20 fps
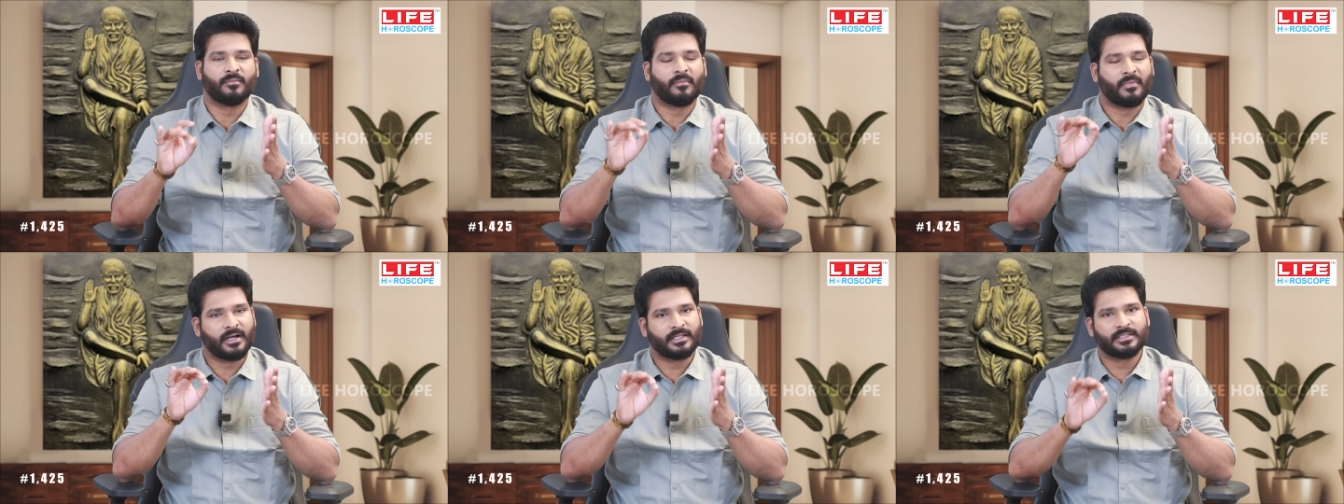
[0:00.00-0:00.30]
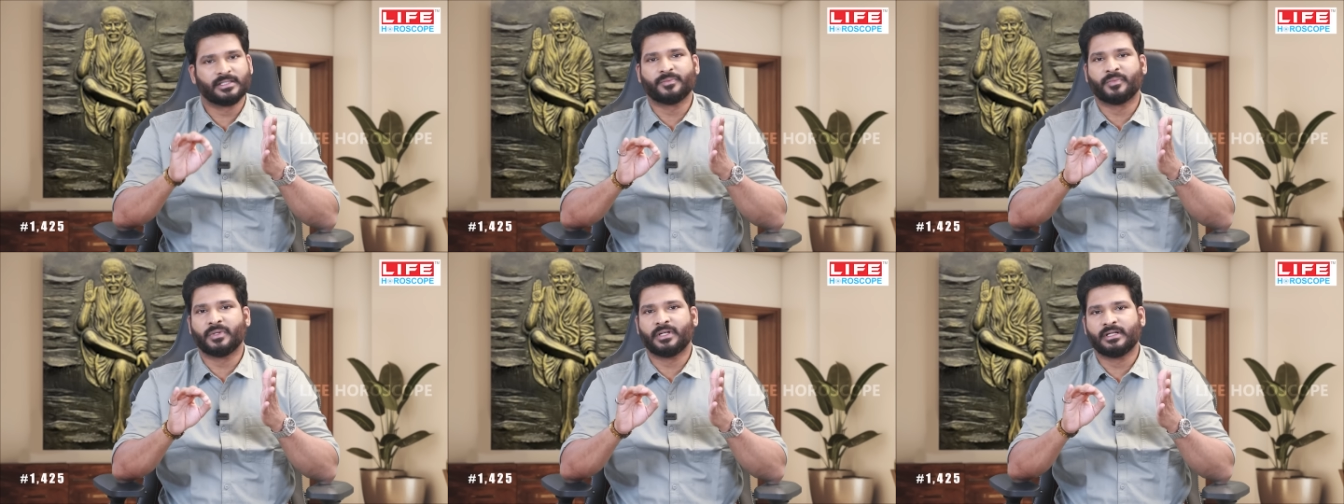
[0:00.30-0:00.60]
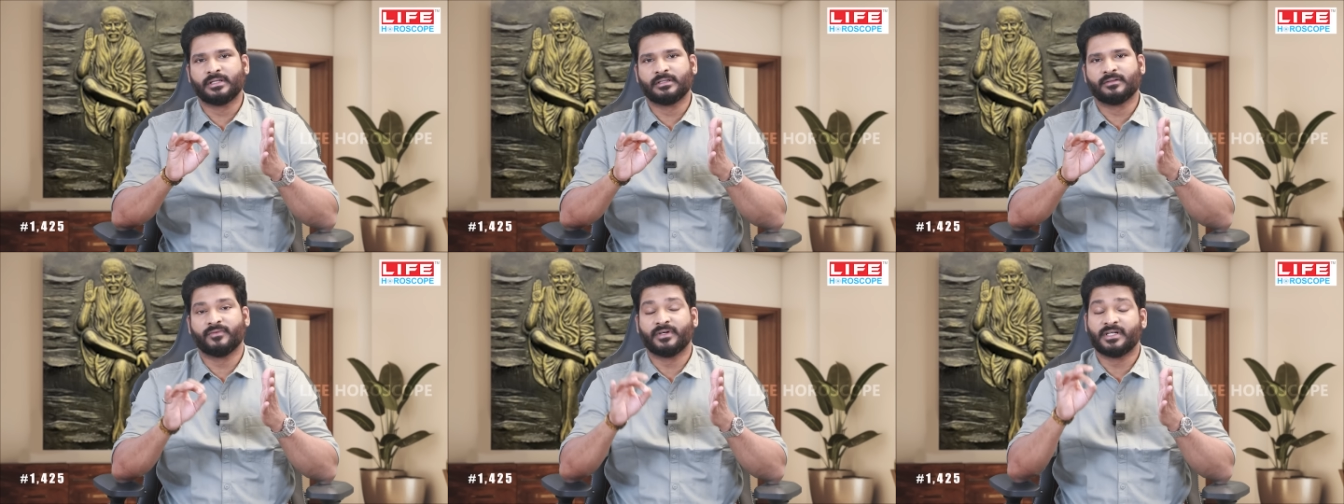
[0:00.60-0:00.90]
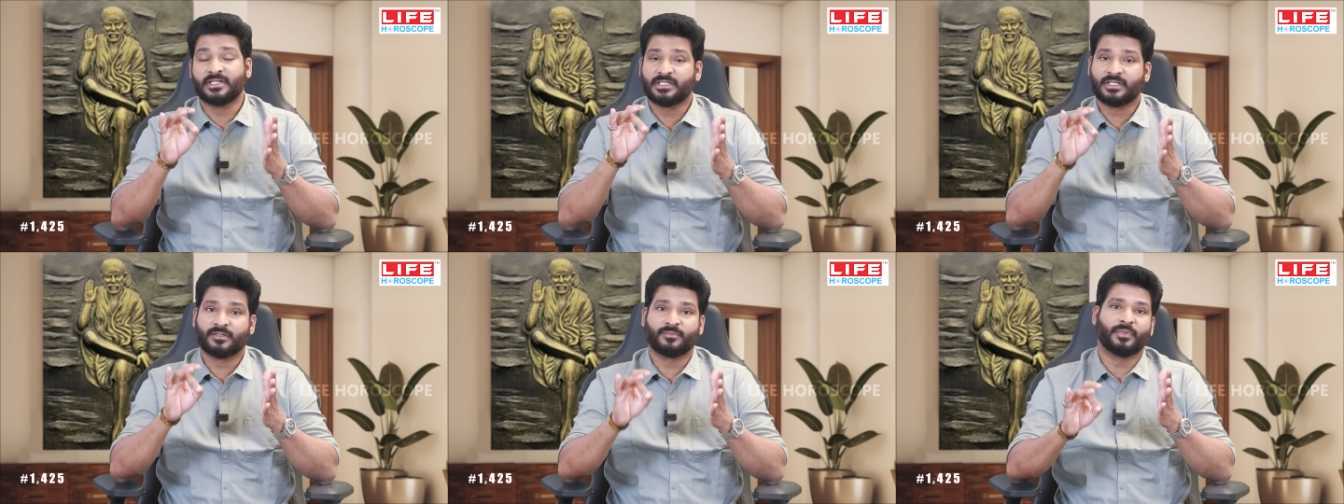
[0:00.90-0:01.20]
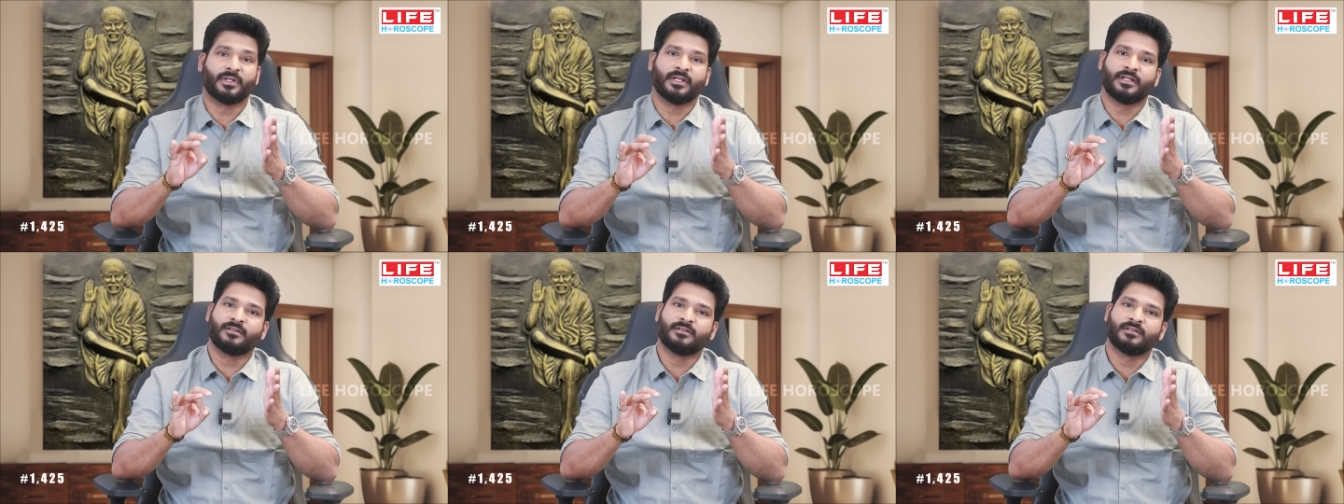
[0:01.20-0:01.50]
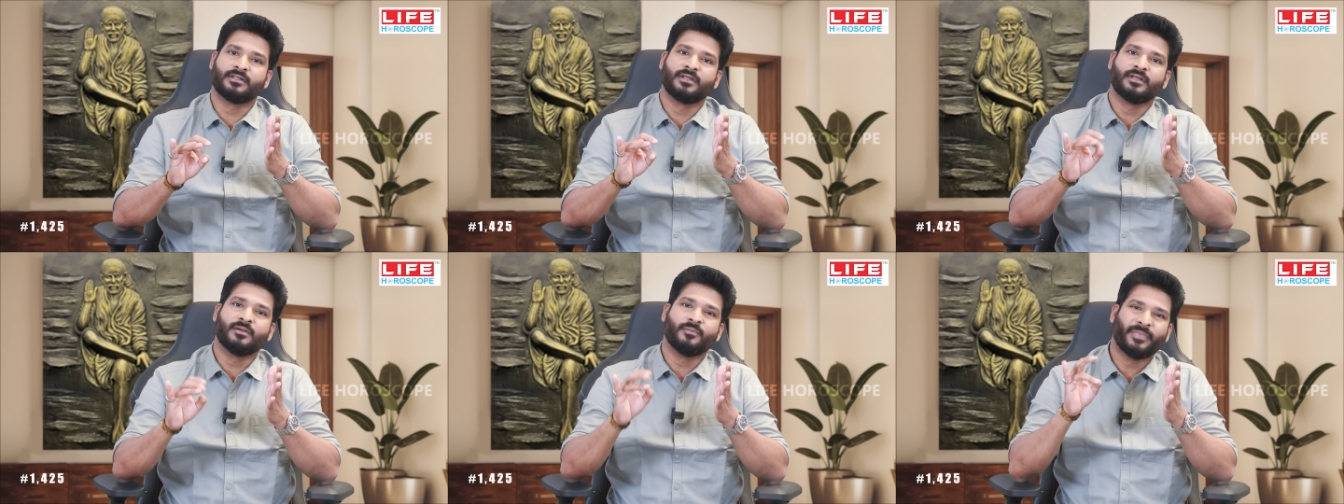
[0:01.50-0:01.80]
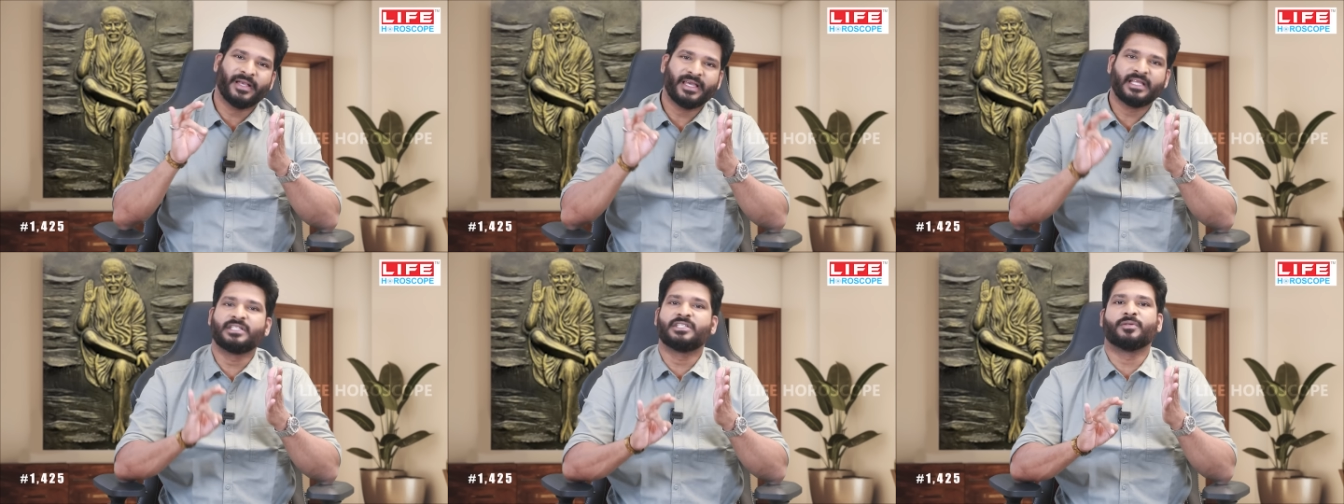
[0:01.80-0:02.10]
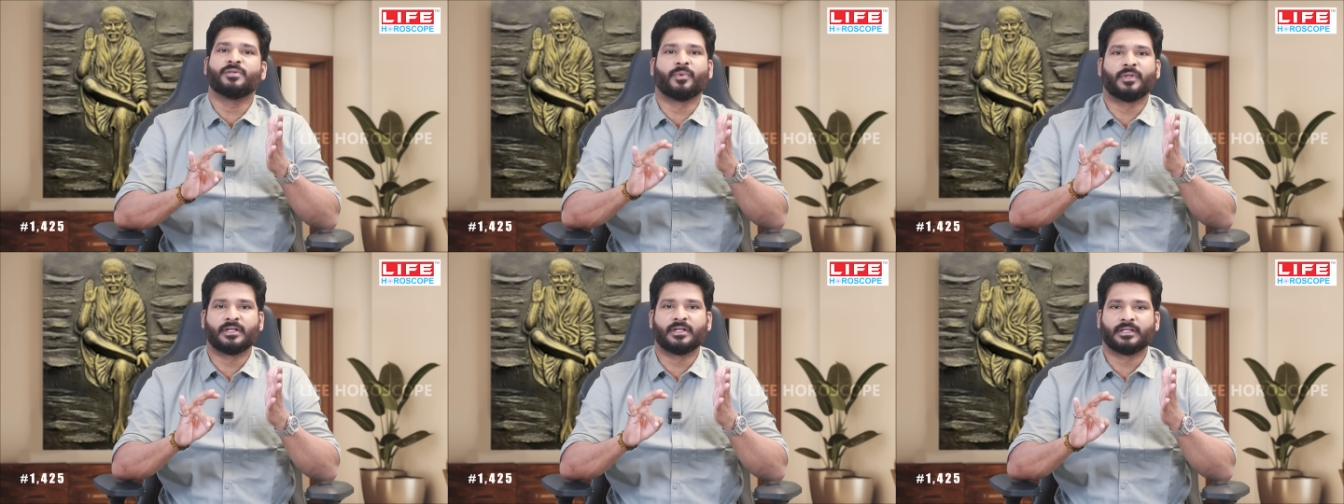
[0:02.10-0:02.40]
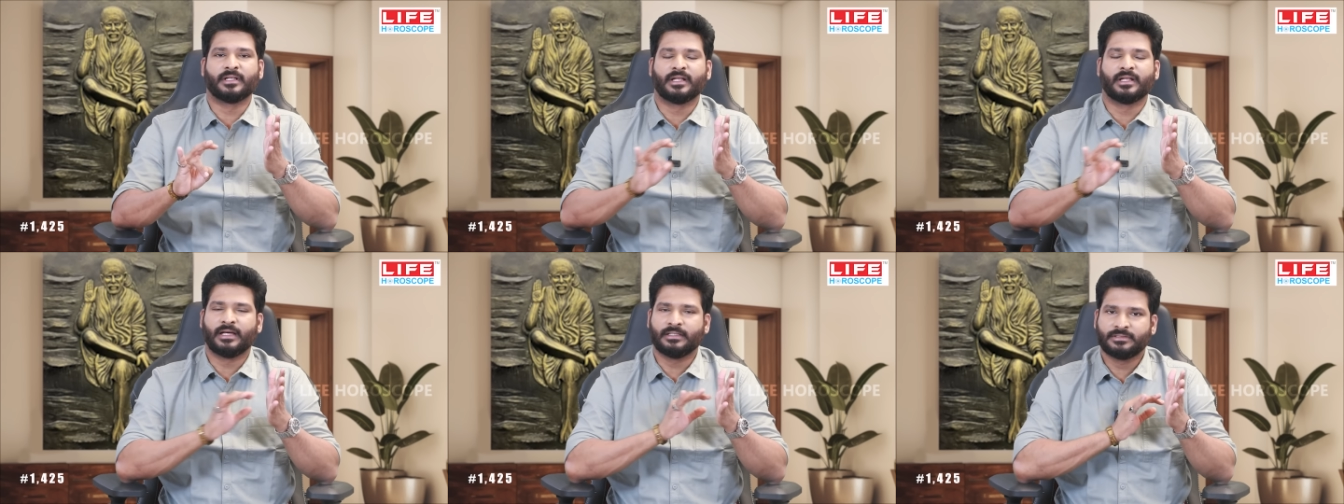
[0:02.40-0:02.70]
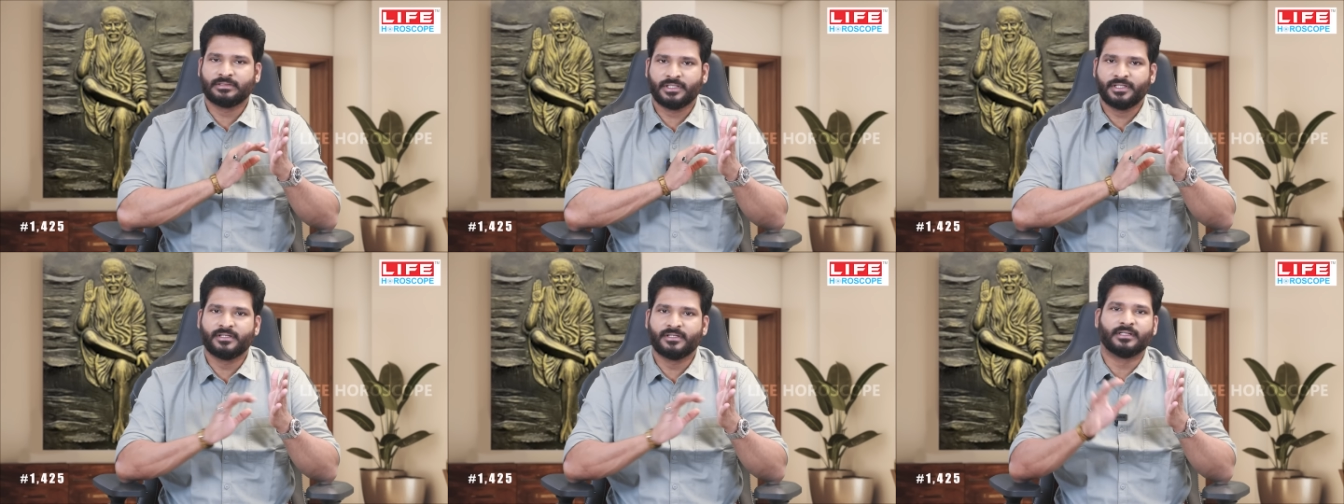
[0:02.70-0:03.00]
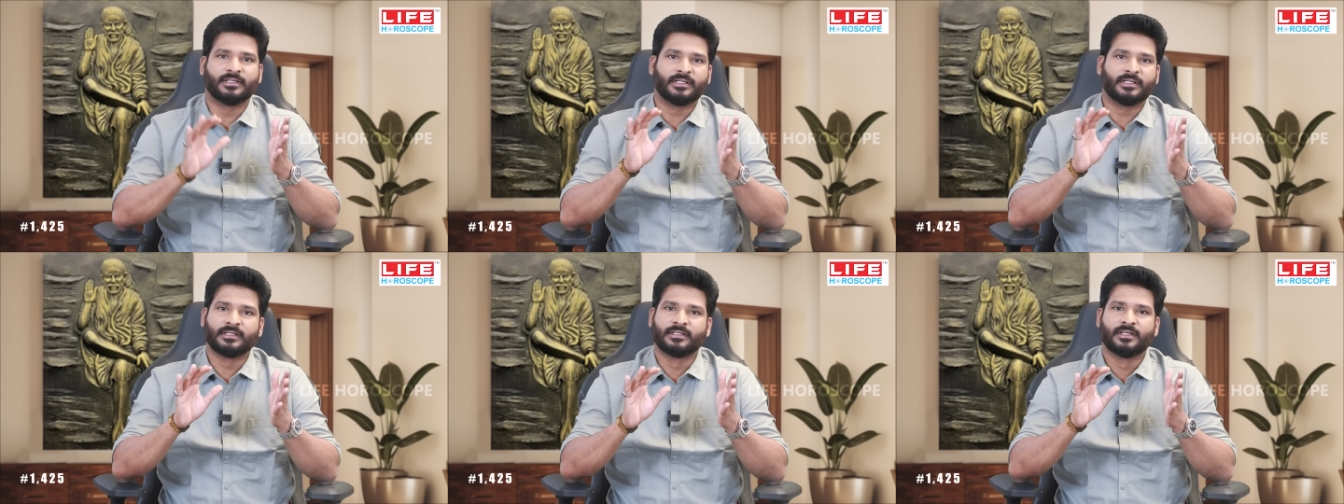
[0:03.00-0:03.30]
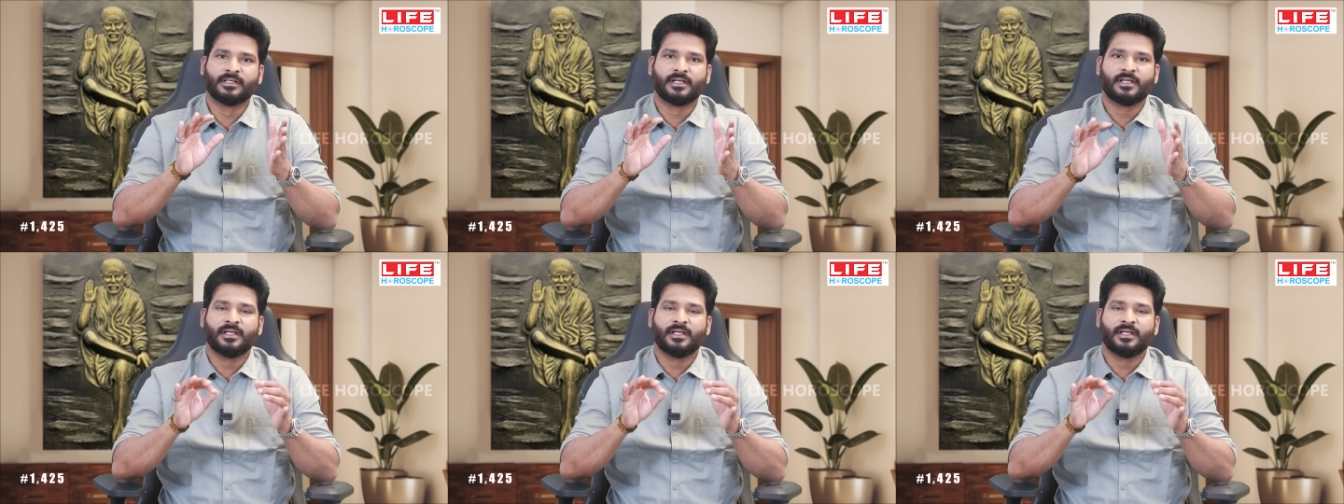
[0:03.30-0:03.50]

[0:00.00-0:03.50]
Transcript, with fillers: மாத பலன் வருஷ பலன் பயிற்சி பலன்கள் அத்தனையும் இருக்குது